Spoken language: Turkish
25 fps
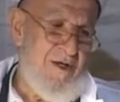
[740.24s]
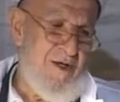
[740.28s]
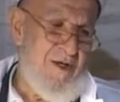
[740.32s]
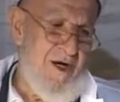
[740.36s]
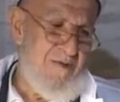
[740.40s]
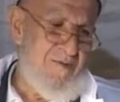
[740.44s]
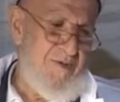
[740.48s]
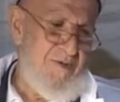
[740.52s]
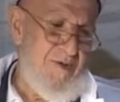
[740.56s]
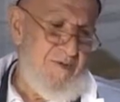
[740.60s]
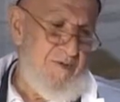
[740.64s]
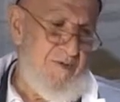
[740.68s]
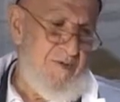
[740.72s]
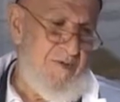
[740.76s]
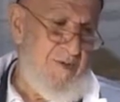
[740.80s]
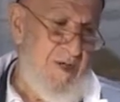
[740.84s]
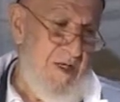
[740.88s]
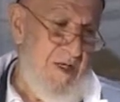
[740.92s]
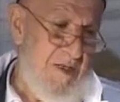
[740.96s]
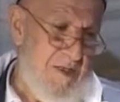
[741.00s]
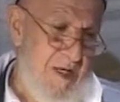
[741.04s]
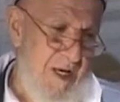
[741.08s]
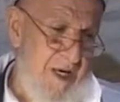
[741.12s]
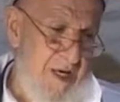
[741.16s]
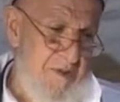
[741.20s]
Habibim
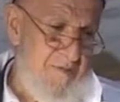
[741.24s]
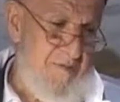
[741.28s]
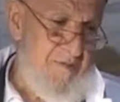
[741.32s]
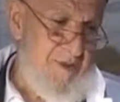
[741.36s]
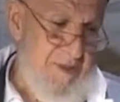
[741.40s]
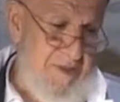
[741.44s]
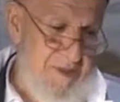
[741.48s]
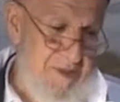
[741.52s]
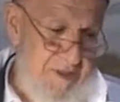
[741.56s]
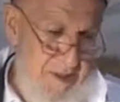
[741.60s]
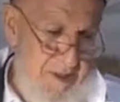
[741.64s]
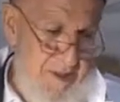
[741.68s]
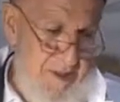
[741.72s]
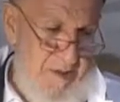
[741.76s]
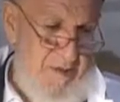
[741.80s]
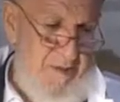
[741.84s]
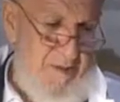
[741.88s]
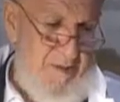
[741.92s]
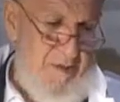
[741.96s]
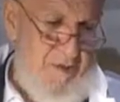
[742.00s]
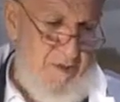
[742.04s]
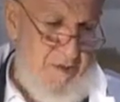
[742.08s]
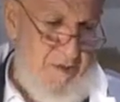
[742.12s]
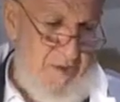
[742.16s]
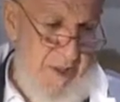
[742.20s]
yeter biz sana
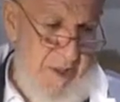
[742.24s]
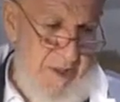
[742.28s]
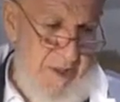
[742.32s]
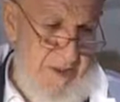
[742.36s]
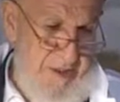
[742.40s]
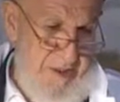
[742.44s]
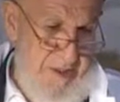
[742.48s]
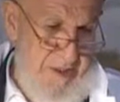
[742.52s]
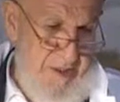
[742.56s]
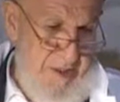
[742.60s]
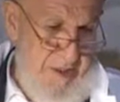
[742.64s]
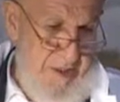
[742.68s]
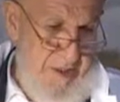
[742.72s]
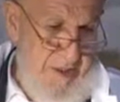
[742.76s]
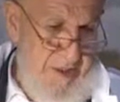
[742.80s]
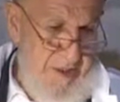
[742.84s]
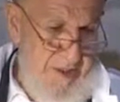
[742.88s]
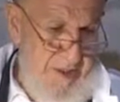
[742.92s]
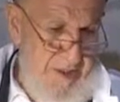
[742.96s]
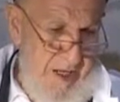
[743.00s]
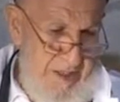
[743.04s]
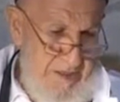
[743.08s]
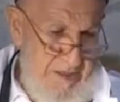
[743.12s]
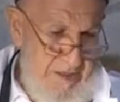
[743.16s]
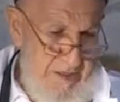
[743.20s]
bu Kur'an'ı
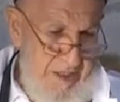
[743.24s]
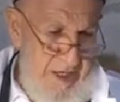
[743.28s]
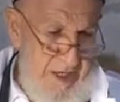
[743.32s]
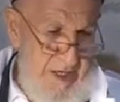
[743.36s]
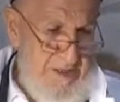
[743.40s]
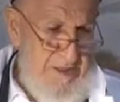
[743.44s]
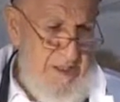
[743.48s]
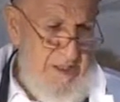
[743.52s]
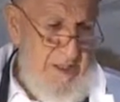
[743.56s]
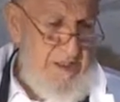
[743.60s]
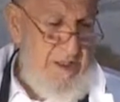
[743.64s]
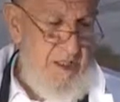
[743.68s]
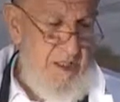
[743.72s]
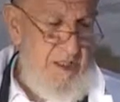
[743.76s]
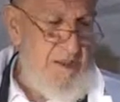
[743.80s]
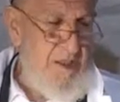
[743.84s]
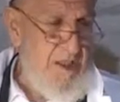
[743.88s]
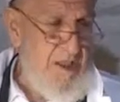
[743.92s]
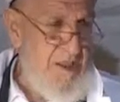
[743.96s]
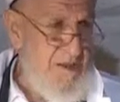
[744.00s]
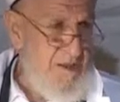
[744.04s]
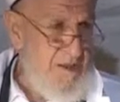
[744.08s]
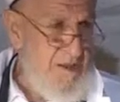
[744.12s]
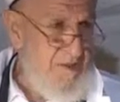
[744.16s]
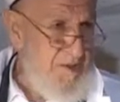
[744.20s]
kendini eziyet
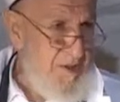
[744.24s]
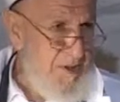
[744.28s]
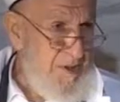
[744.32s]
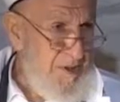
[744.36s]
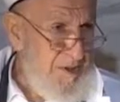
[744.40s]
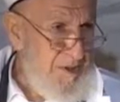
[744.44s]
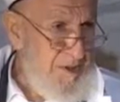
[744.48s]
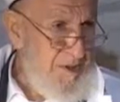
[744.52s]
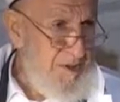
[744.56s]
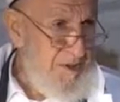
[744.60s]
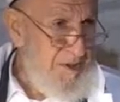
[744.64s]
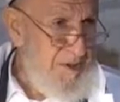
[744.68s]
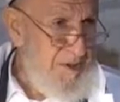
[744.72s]
etti indirmedik.